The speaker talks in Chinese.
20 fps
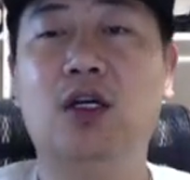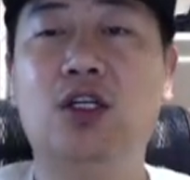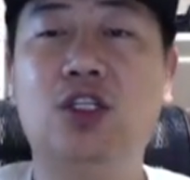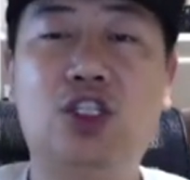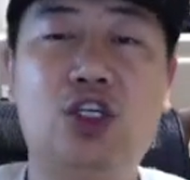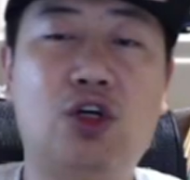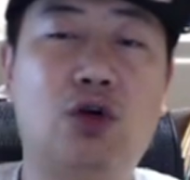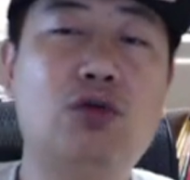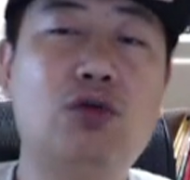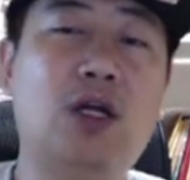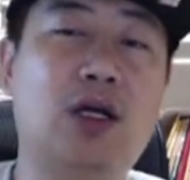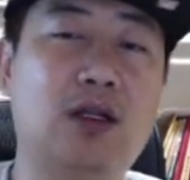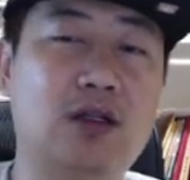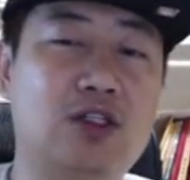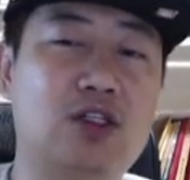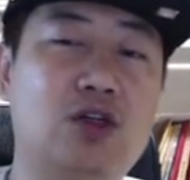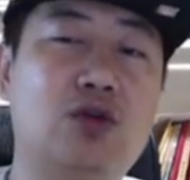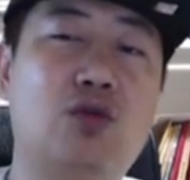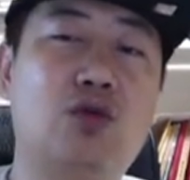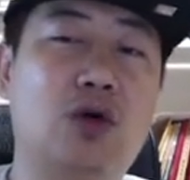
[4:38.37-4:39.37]
酋长的
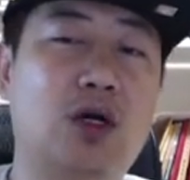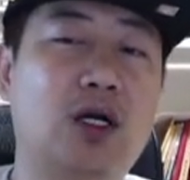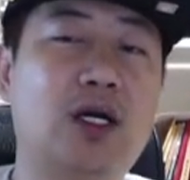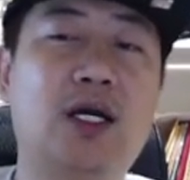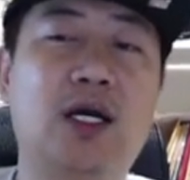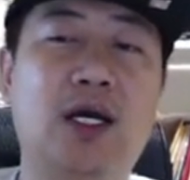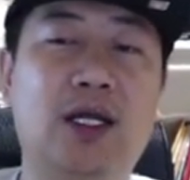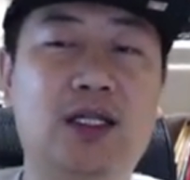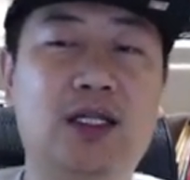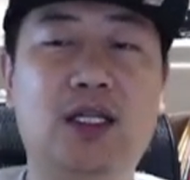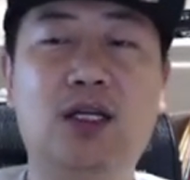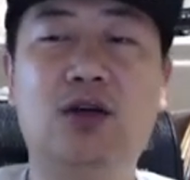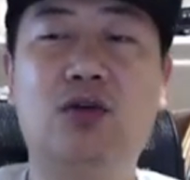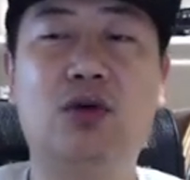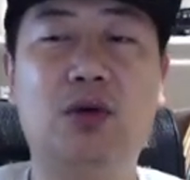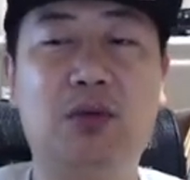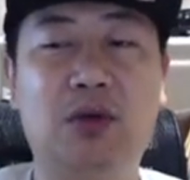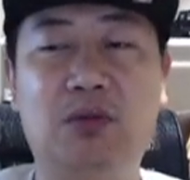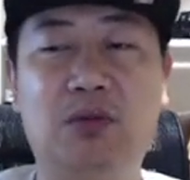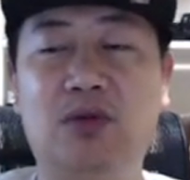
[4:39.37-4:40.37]
生活肯定
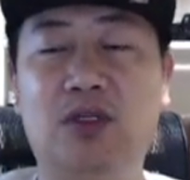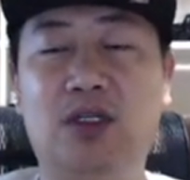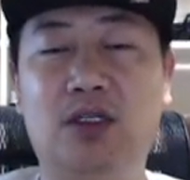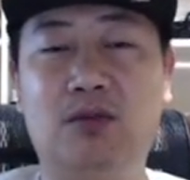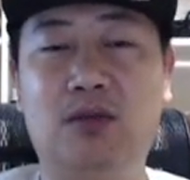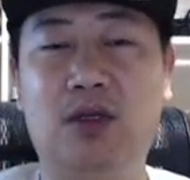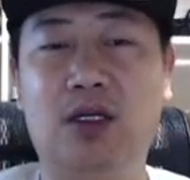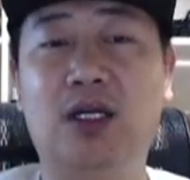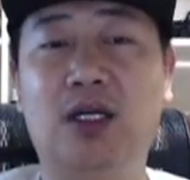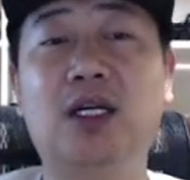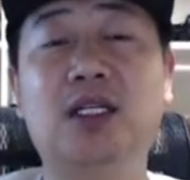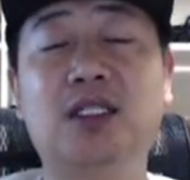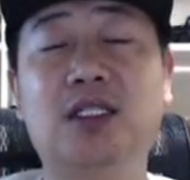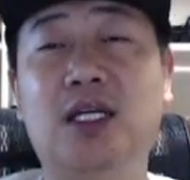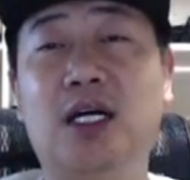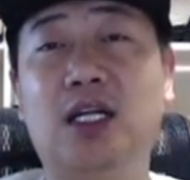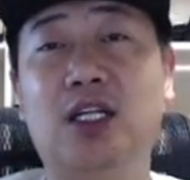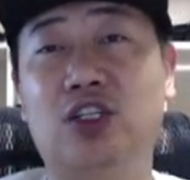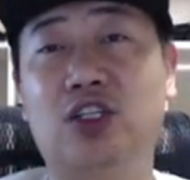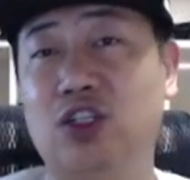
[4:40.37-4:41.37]
会比平民更
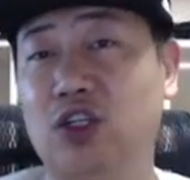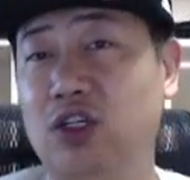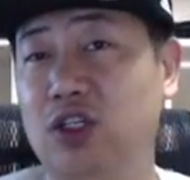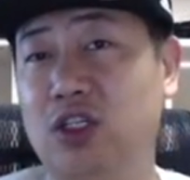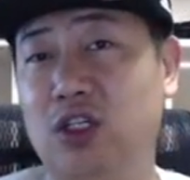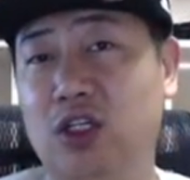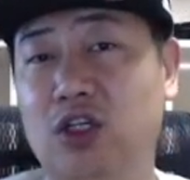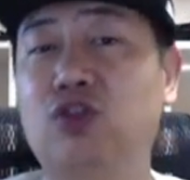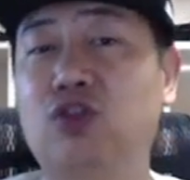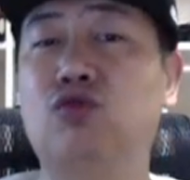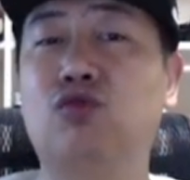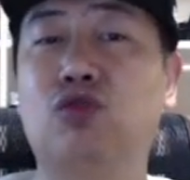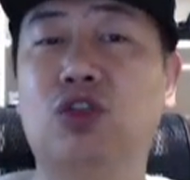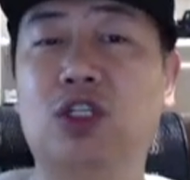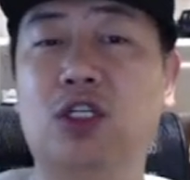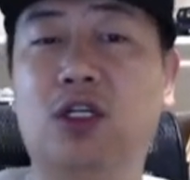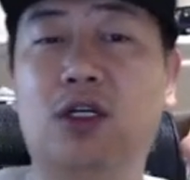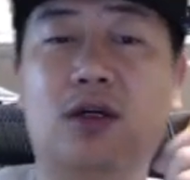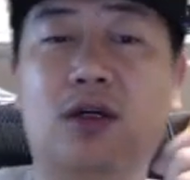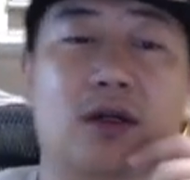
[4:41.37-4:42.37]
加的奢侈和舒
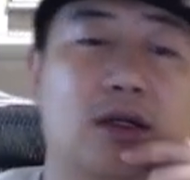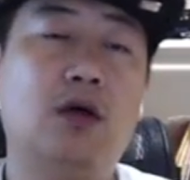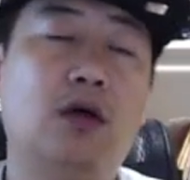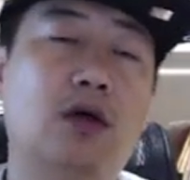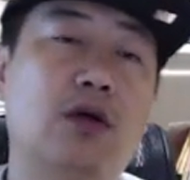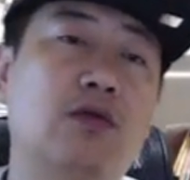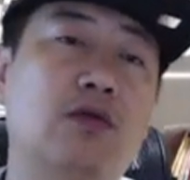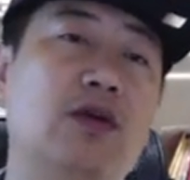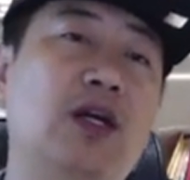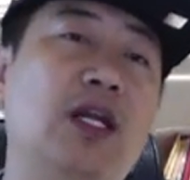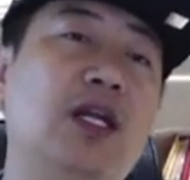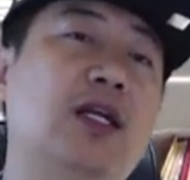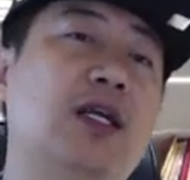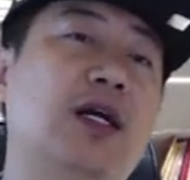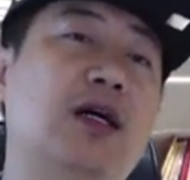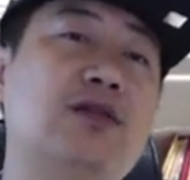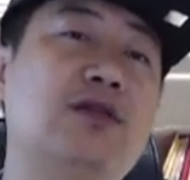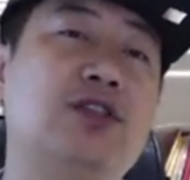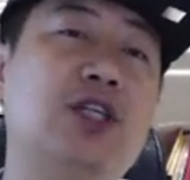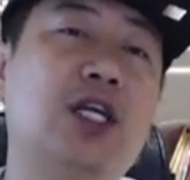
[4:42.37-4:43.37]
适的。为了
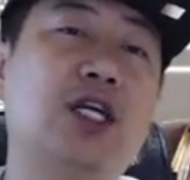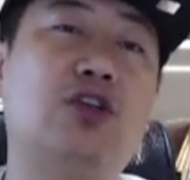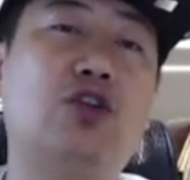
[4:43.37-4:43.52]
让这